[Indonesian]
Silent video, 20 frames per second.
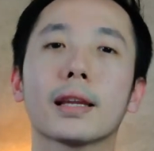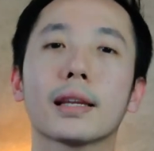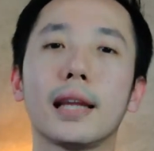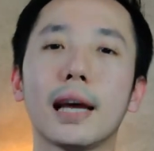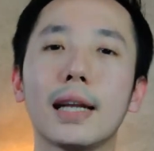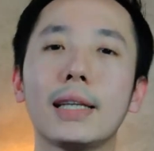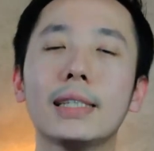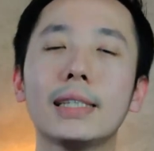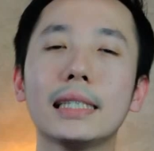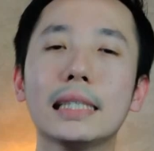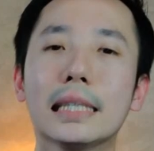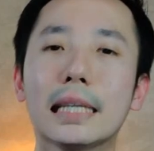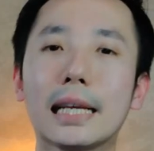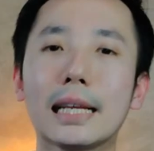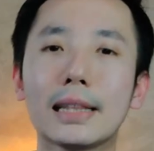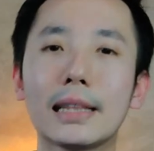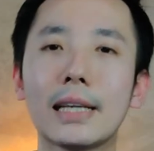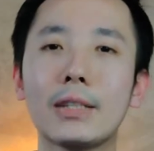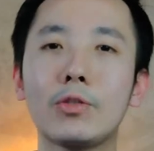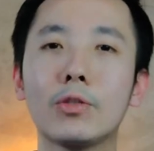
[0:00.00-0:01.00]
Dan
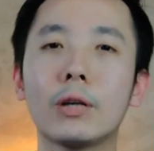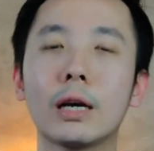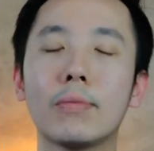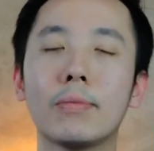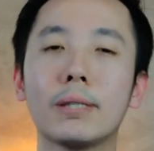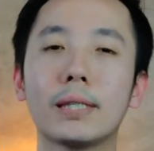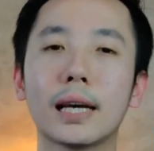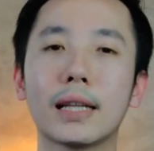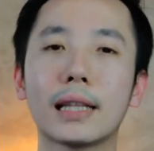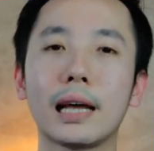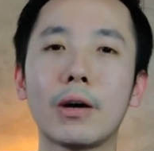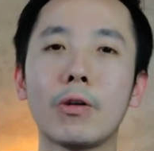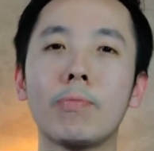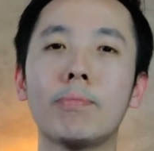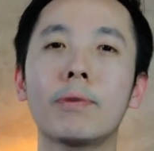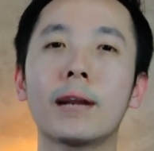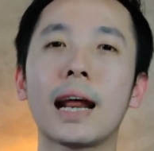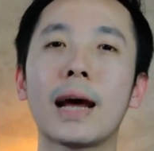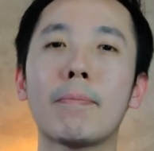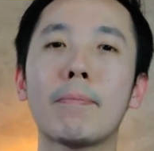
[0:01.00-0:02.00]
kita juga bisa tahu
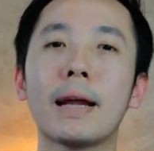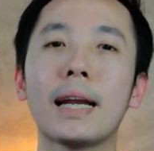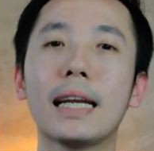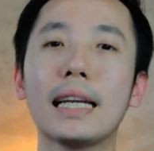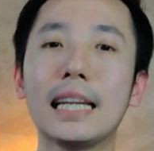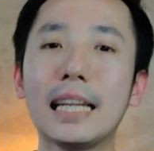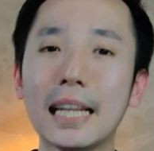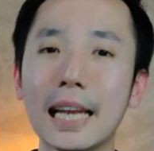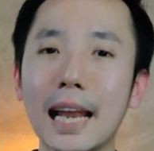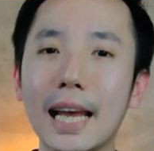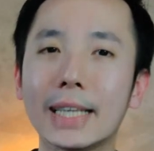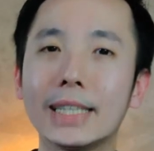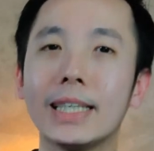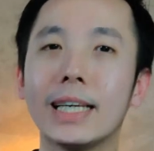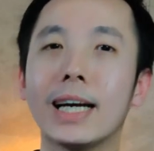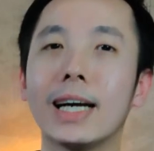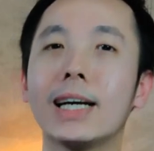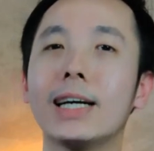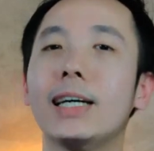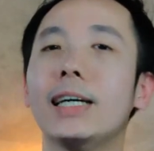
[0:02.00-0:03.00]
berapa
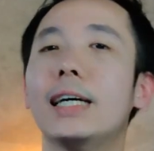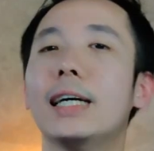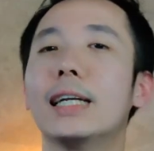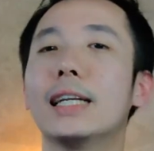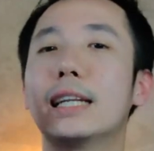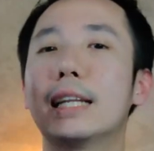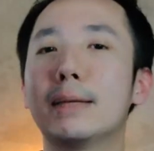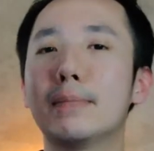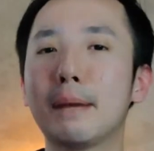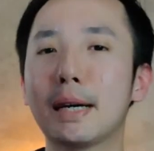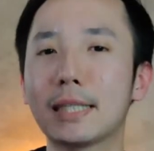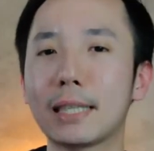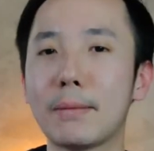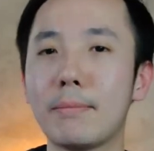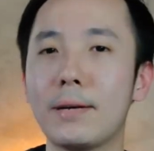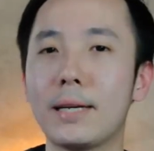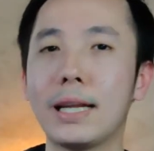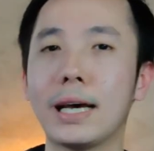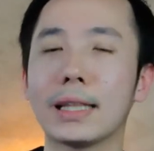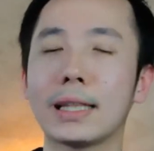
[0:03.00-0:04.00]
nilainya di masa
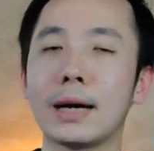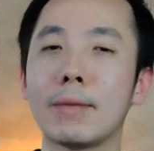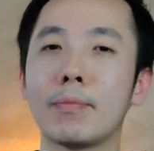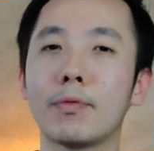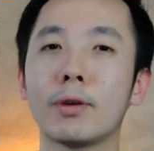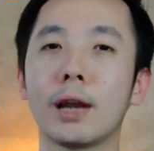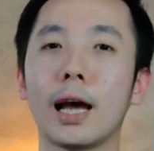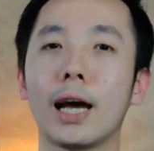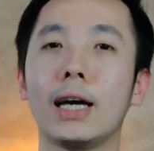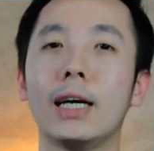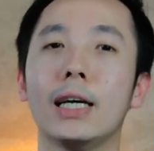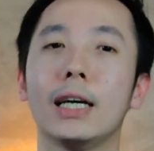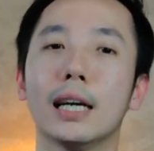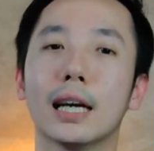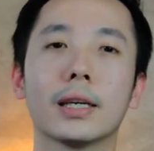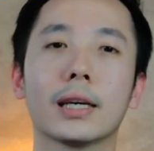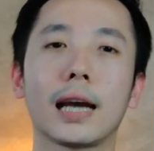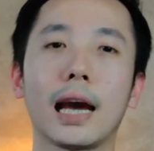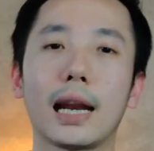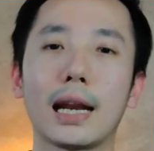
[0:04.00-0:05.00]
mendatang pula.
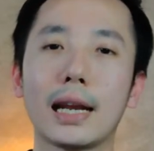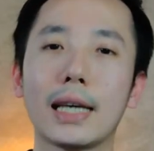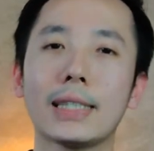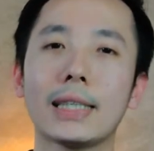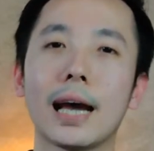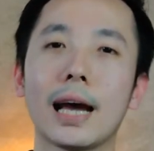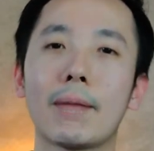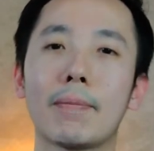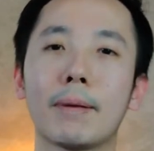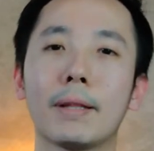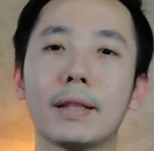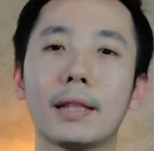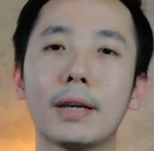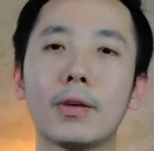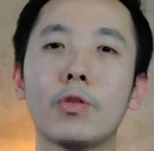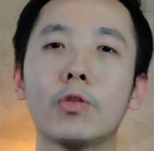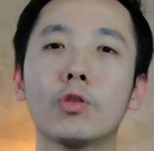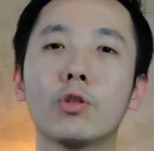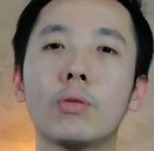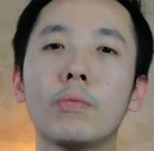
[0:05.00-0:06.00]
Karena sangat
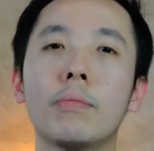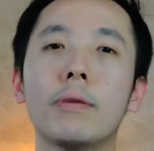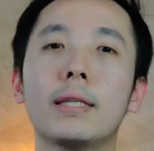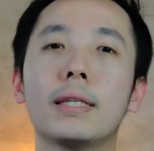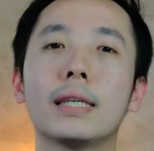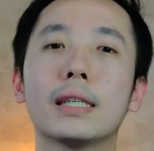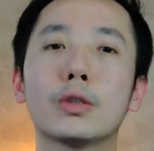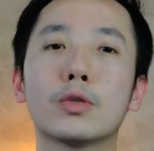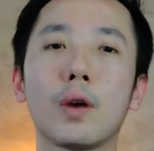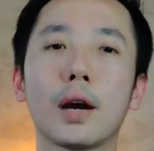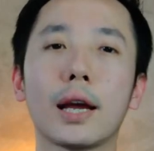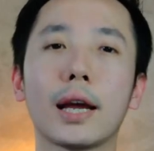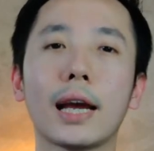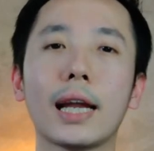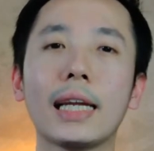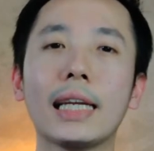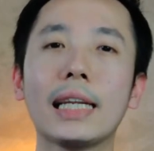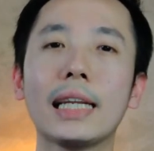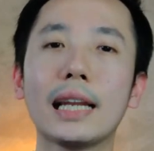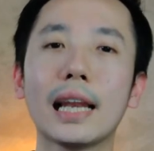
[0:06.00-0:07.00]
penting untuk
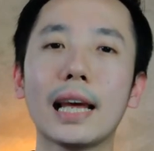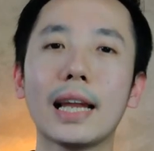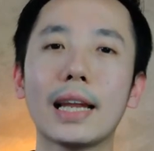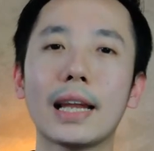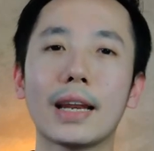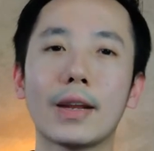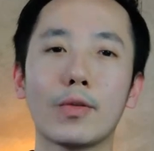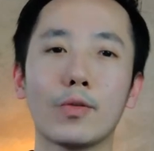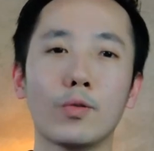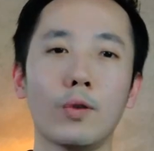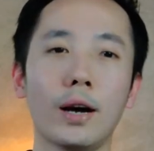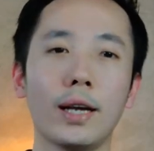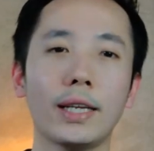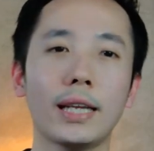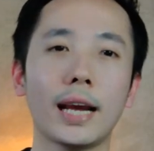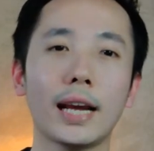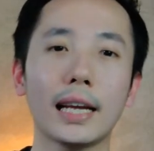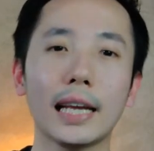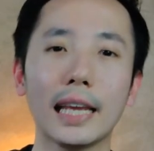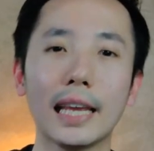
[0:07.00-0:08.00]
menyesuaikan nilai dari uang
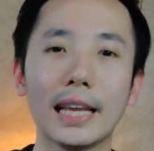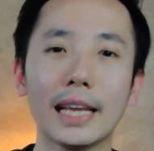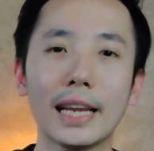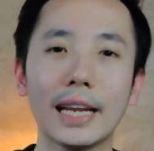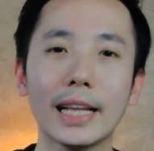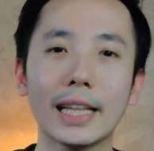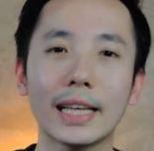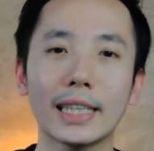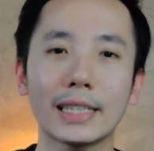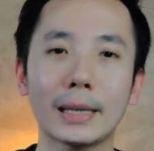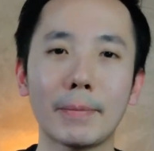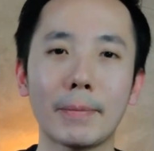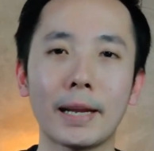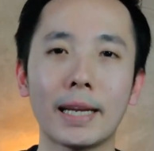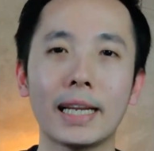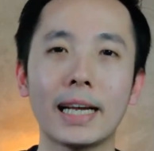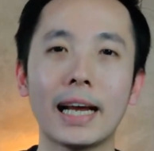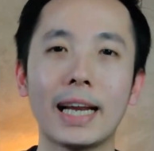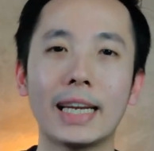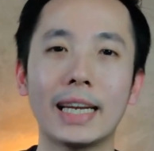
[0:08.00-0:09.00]
yang ingin kita capai
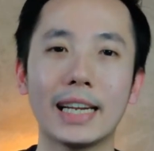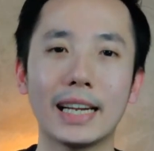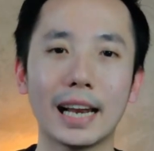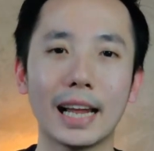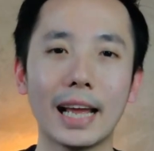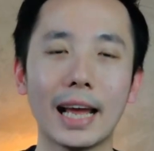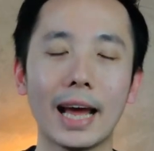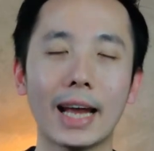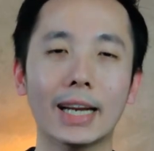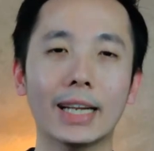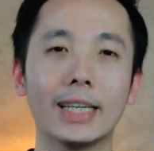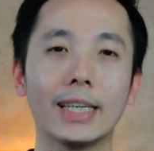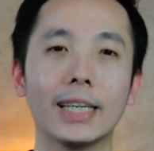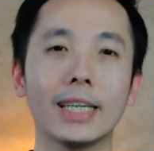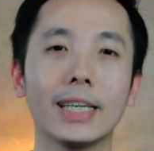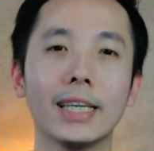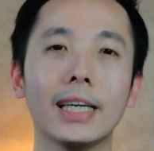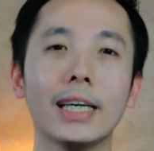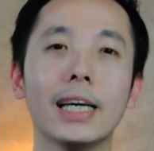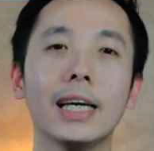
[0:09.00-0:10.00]
dengan nilai hari
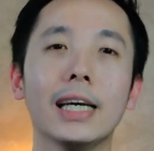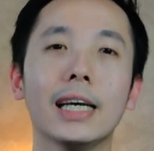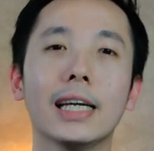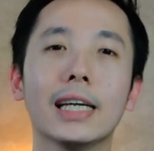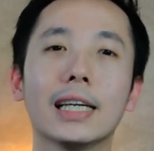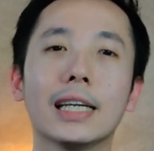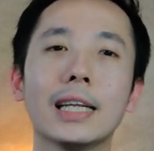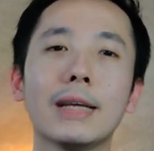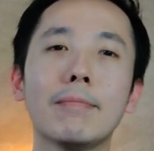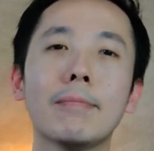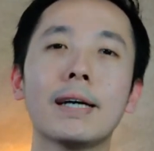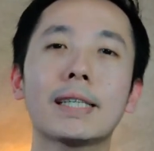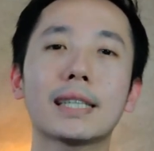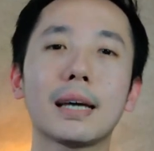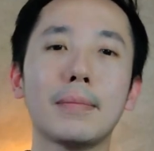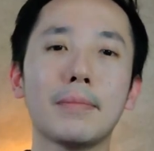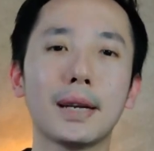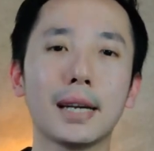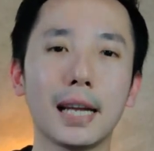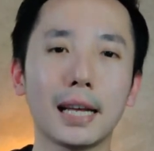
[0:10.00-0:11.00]
ini di
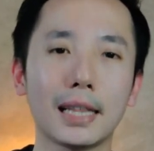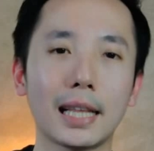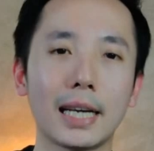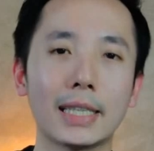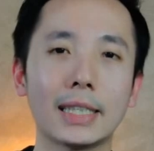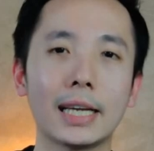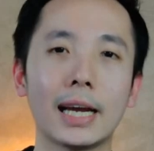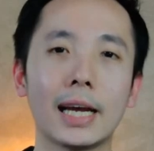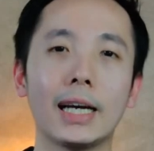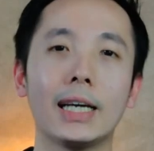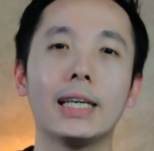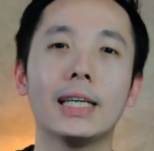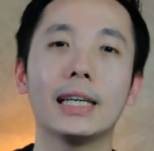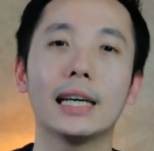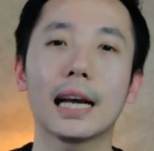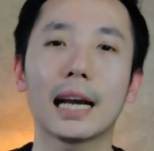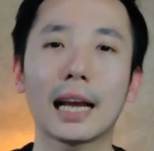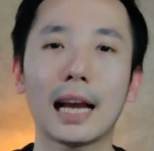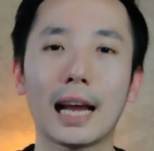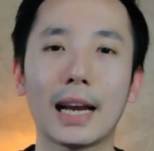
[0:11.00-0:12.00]
masa mendatangnya.
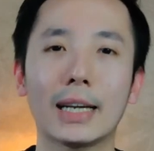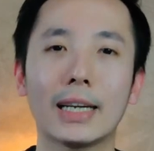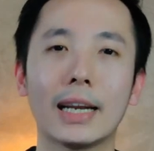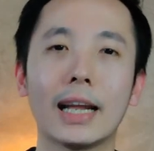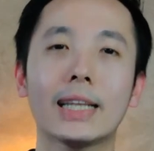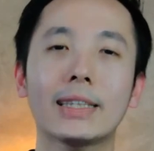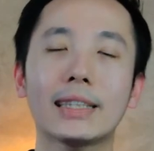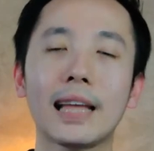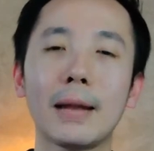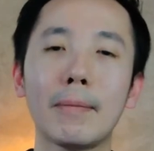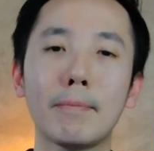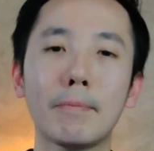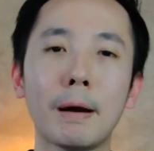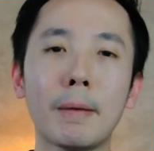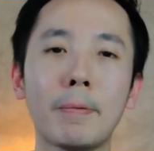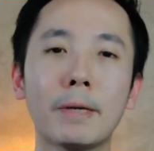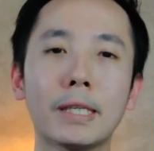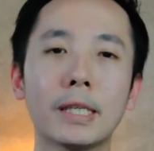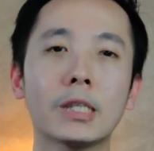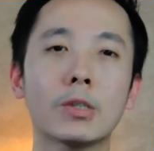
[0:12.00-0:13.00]
Karena
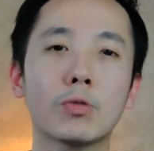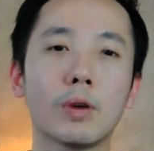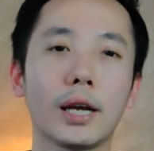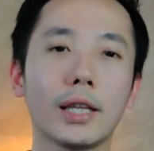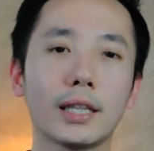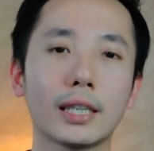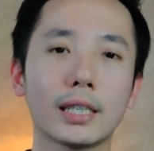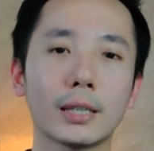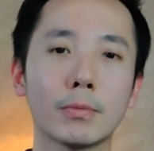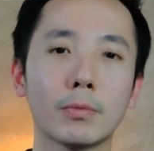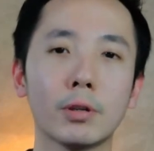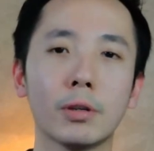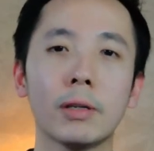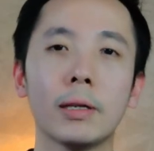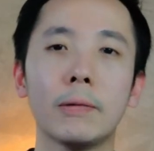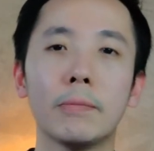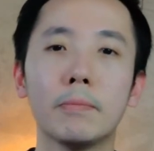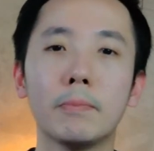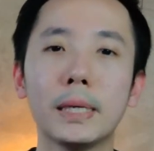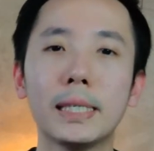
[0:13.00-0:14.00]
tanpa penyesuaian tersebut
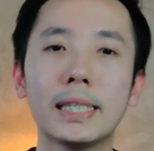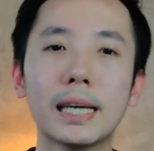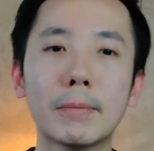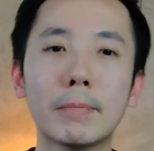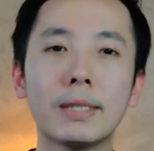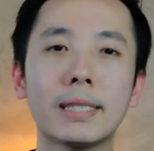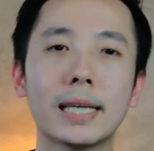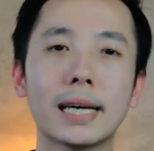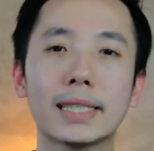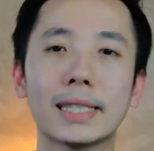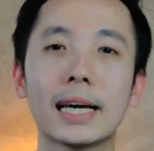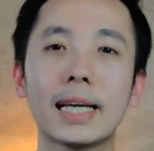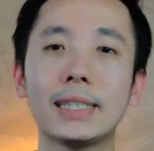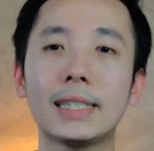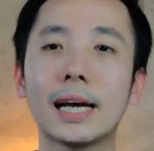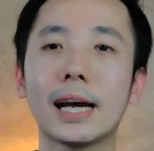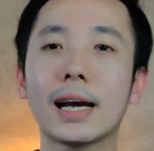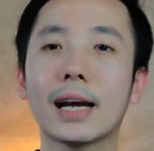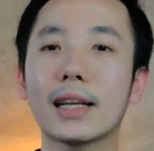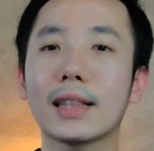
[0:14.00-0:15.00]
bisa-bisa
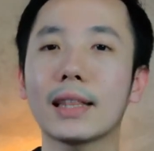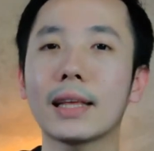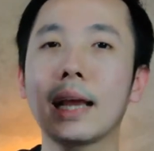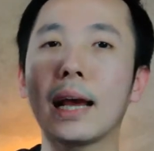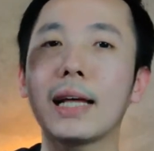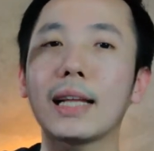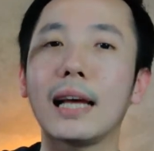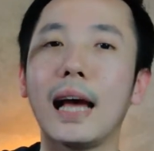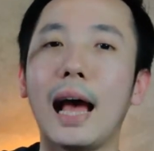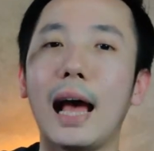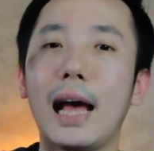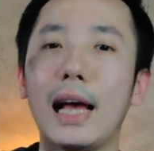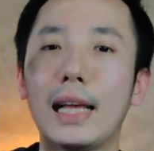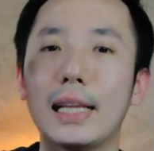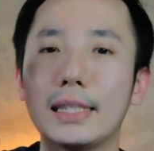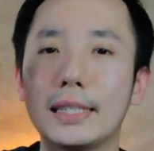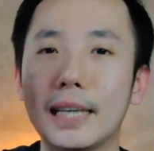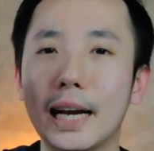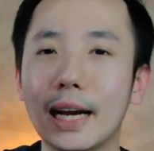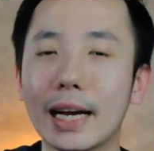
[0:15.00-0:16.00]
saja ketika
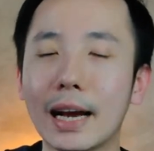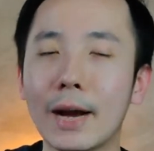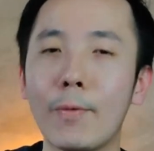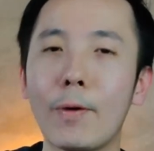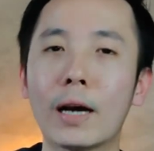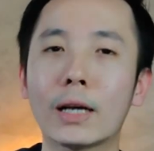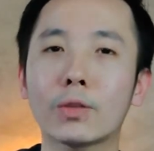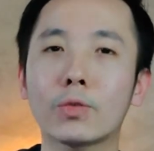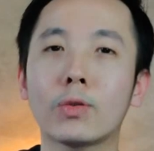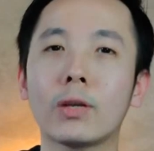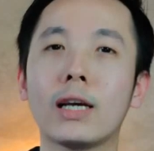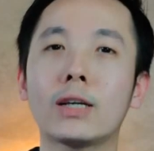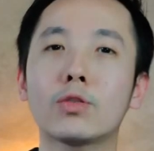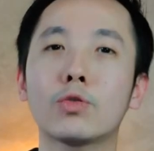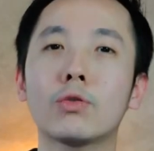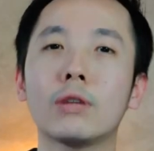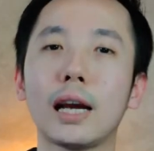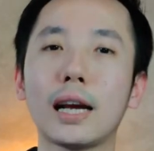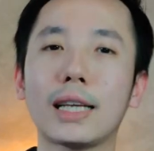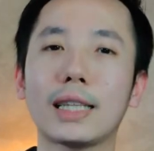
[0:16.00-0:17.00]
jangka waktu yang
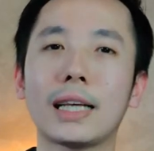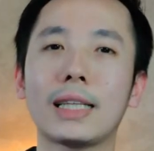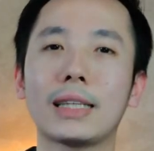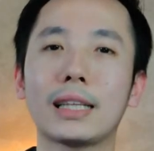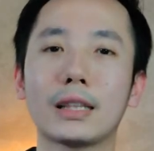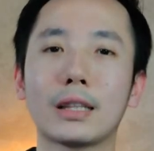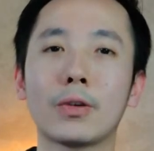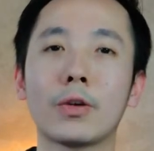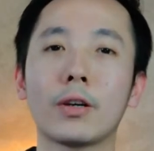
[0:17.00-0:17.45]
sudah kita